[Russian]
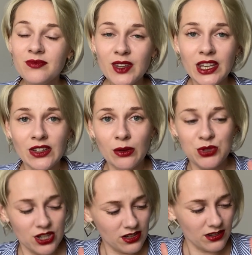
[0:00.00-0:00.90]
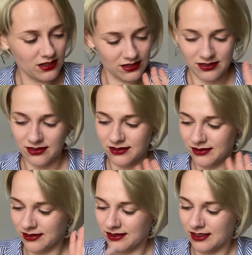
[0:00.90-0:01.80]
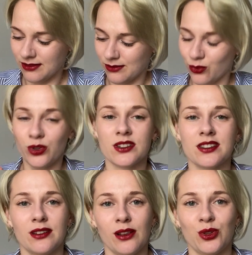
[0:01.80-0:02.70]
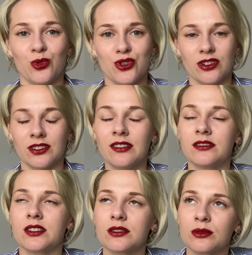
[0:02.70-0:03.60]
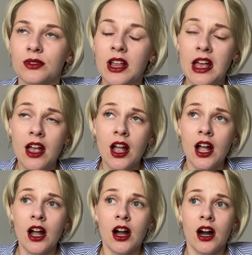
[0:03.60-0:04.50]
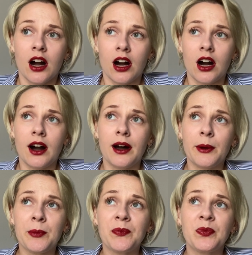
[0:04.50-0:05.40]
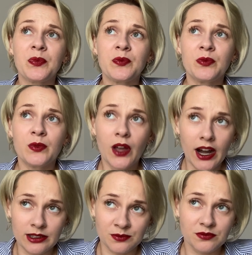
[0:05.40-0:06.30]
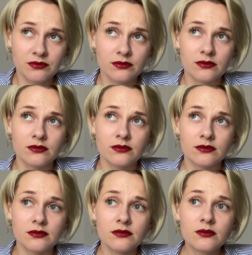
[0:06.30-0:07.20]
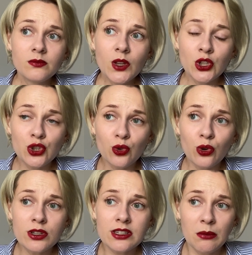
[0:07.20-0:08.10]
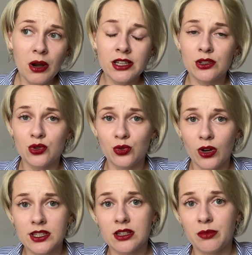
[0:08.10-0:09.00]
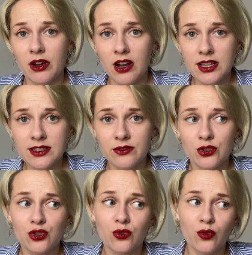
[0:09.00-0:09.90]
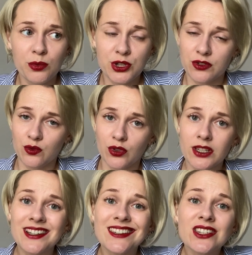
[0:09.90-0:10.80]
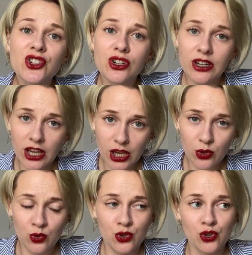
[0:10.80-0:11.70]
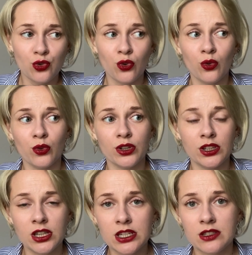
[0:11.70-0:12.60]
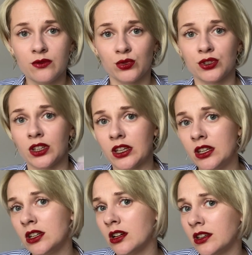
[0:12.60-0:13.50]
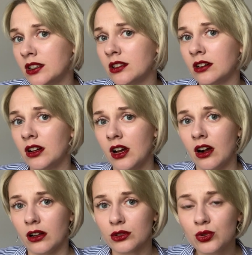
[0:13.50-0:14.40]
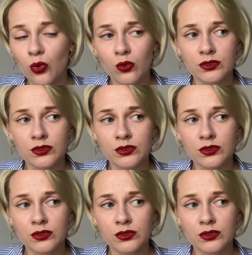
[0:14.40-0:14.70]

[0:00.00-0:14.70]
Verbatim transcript: и вообще э, волосы на ладошках, да, вырастут. А, да, что сама эта ситуация показывает, что в обществе у нас, к сожалению, еще есть вот такие какие-то алдовые